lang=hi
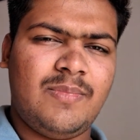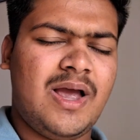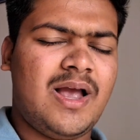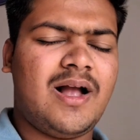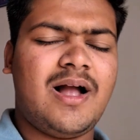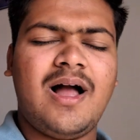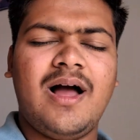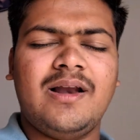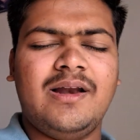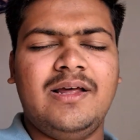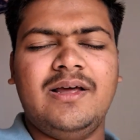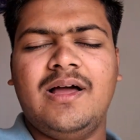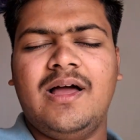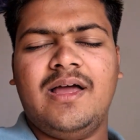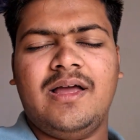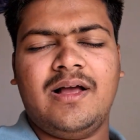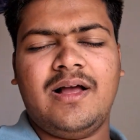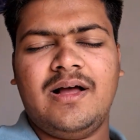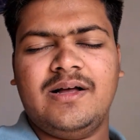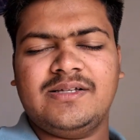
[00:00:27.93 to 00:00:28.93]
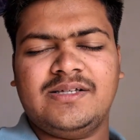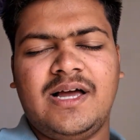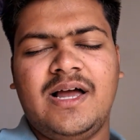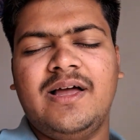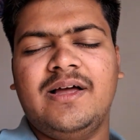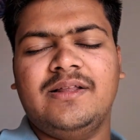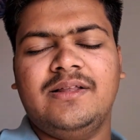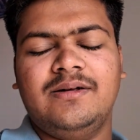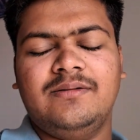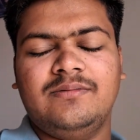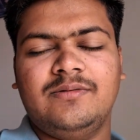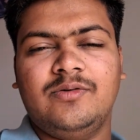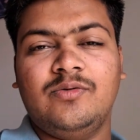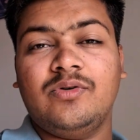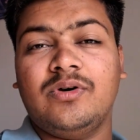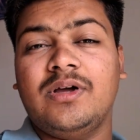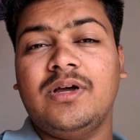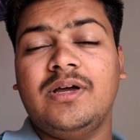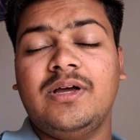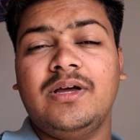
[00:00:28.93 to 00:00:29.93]
बाइक का नहीं आएगा शायद
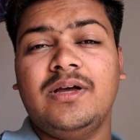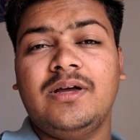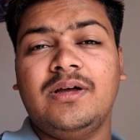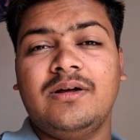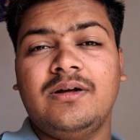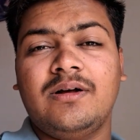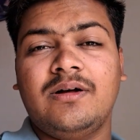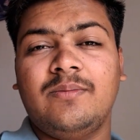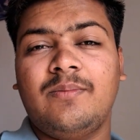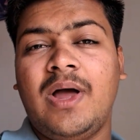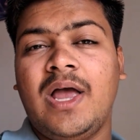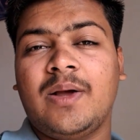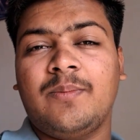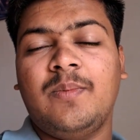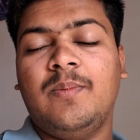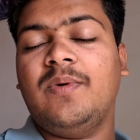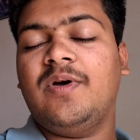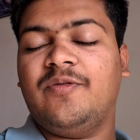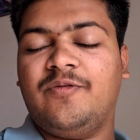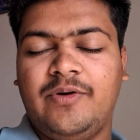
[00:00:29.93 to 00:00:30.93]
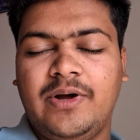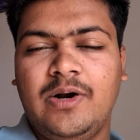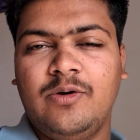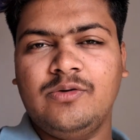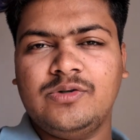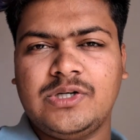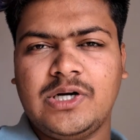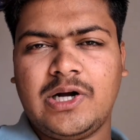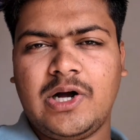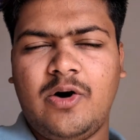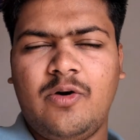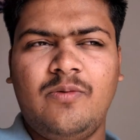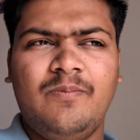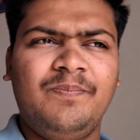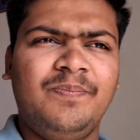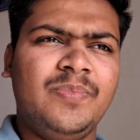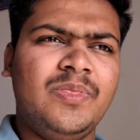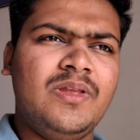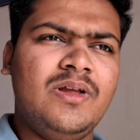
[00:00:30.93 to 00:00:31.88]
क्योंकि बाइक में फेल हो चुका हूँ